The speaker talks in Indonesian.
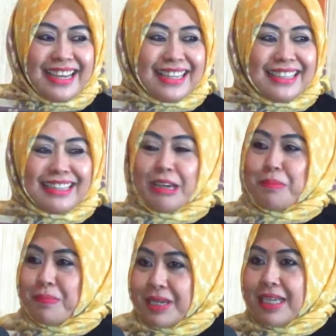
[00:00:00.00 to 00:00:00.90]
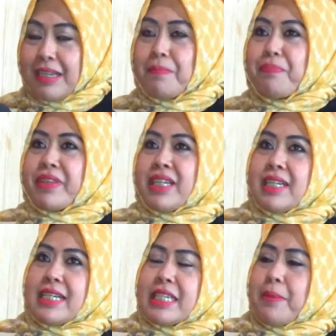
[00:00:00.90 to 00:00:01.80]
Iya, tetapi
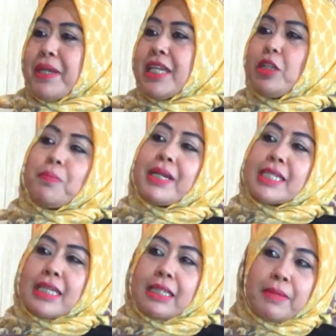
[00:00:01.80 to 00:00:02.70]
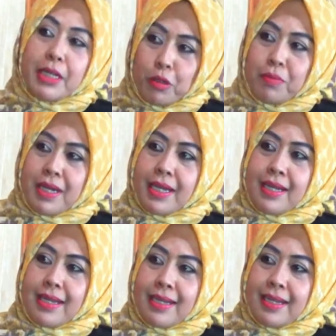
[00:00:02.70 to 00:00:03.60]
uh, capeknya itu pada saat tiba di
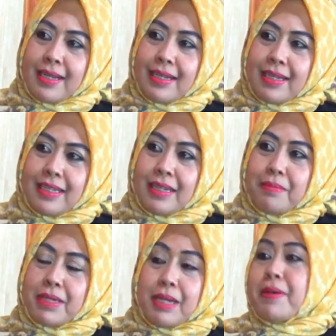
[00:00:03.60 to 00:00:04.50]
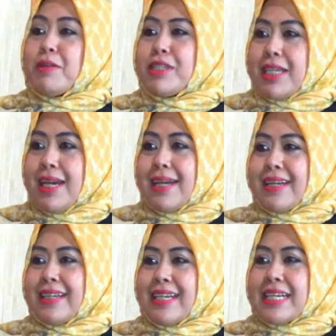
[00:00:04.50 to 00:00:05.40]
rumah. Hmm. Ya, ya manusia
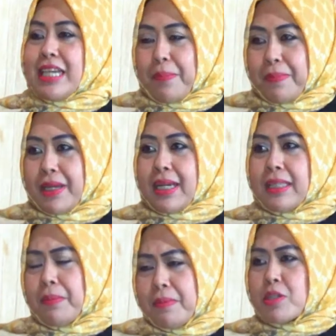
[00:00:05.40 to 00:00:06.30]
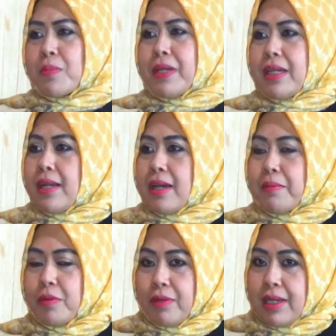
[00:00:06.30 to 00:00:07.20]
ya capek lah. Tapi besok pagi
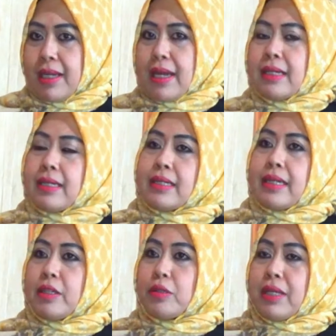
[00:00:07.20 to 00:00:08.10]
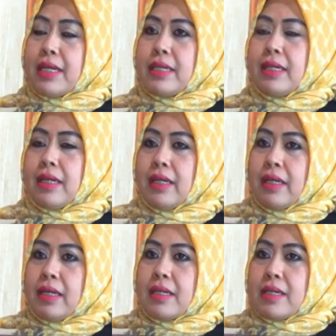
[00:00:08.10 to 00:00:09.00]
alhamdulillah karena itu tadi
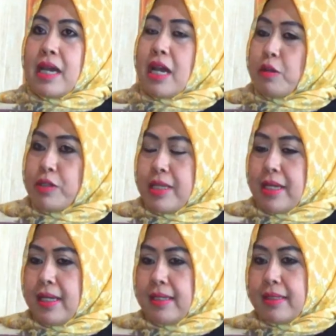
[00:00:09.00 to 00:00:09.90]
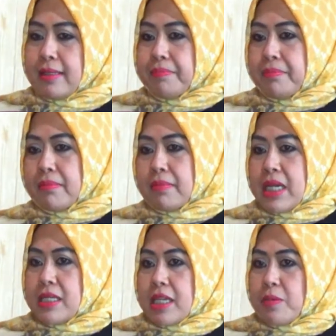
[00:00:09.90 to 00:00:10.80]
uh, harusnya eh,
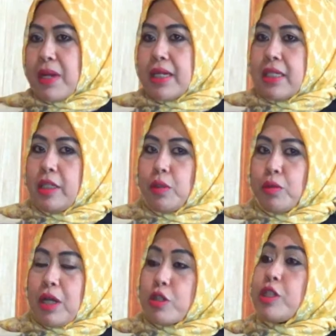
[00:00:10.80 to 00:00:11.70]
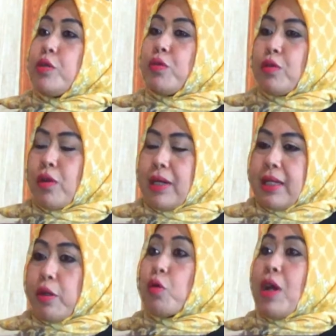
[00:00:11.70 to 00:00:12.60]
baik jasmani itu harus didukung
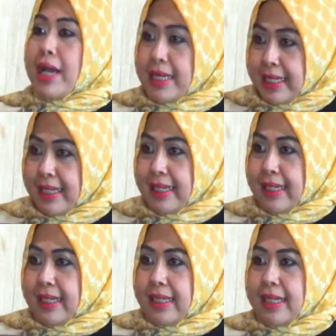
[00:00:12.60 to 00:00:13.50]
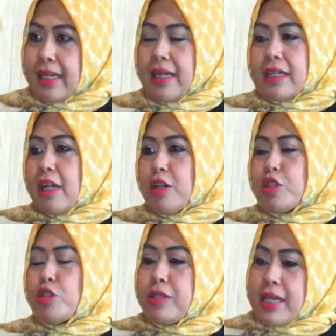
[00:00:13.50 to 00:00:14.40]
oleh hmm. ruhani. Yeah. Ya,
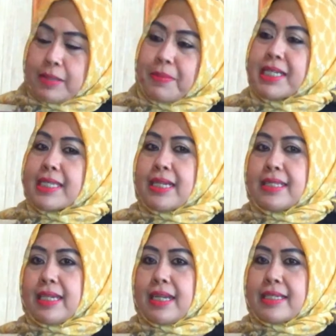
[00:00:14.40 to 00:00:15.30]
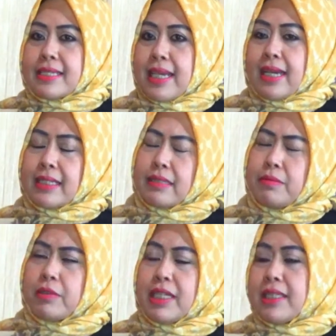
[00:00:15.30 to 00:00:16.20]
kalau jasmani saja yang sehat
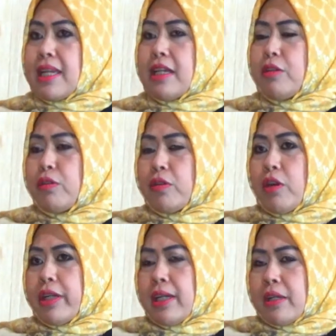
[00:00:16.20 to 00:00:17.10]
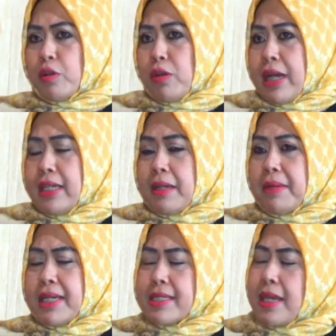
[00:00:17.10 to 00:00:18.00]
kemudian tidak didukung oleh ruhani yang
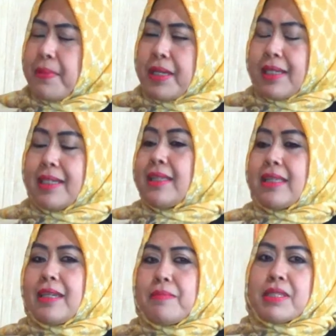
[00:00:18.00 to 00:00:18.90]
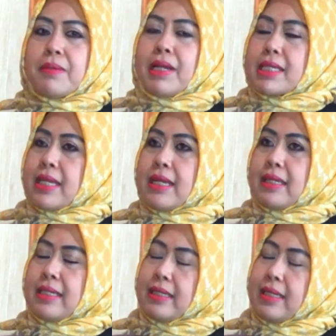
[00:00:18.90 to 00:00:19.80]
baik, saya pikir kita tidak bisa
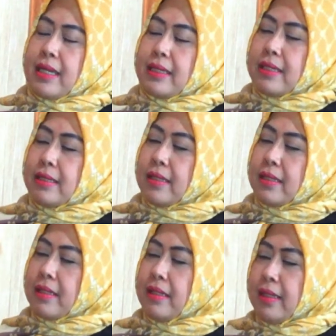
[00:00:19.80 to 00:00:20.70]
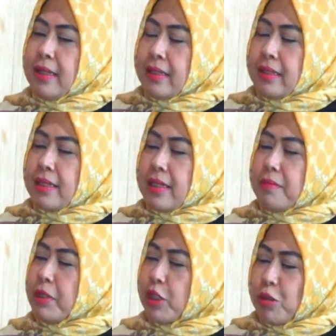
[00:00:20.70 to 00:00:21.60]
melaksanakan kegiatan uh,
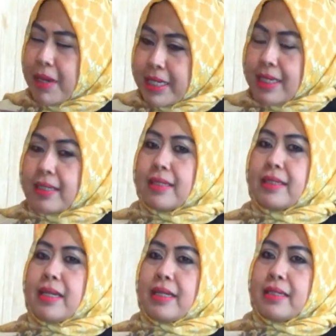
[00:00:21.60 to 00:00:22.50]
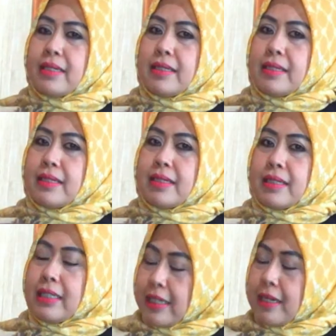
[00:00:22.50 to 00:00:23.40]
dengan begitu banyak yeah. dan
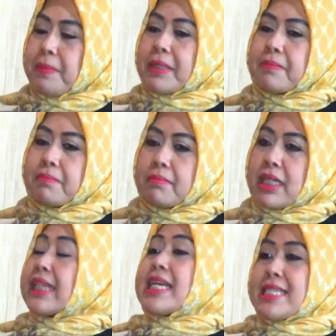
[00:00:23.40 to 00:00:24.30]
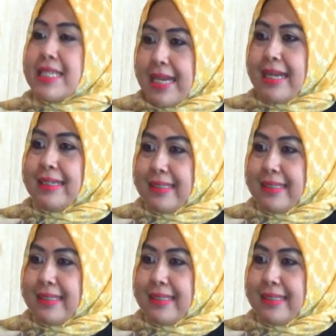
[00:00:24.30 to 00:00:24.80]
uh, kita dapat mengatasinya.